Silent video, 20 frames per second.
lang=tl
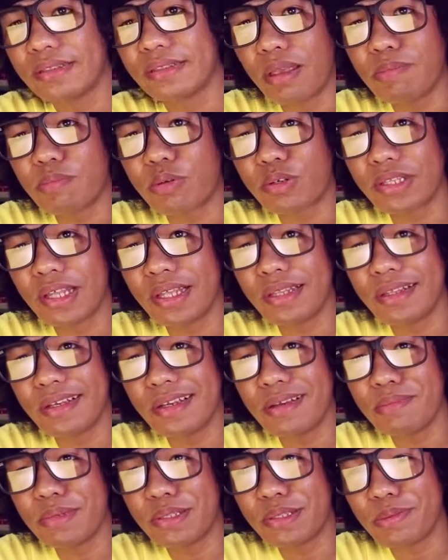Importante
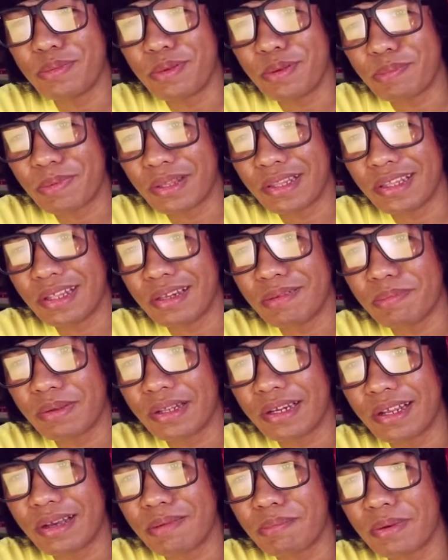gamitin yung pentel
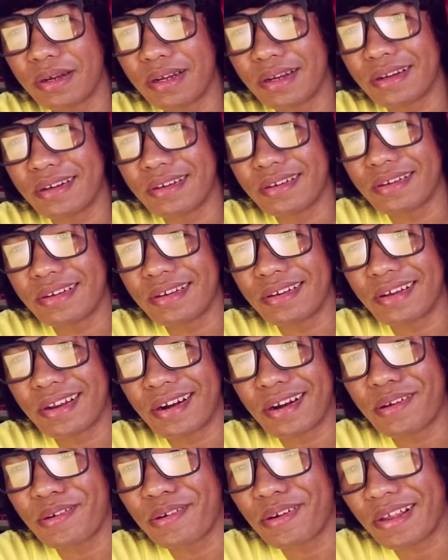pen kapag
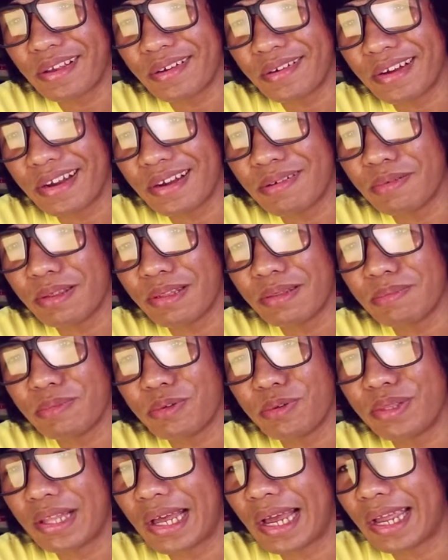Creoline gamit mo
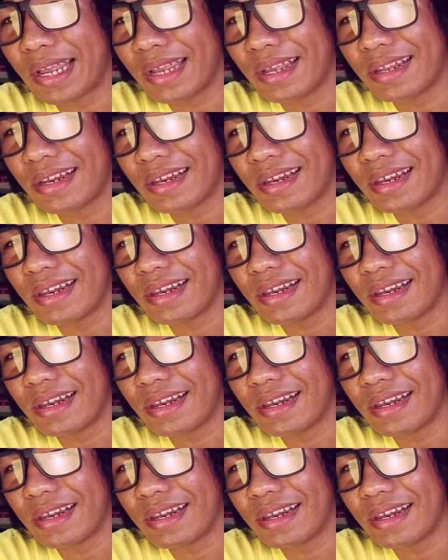dahil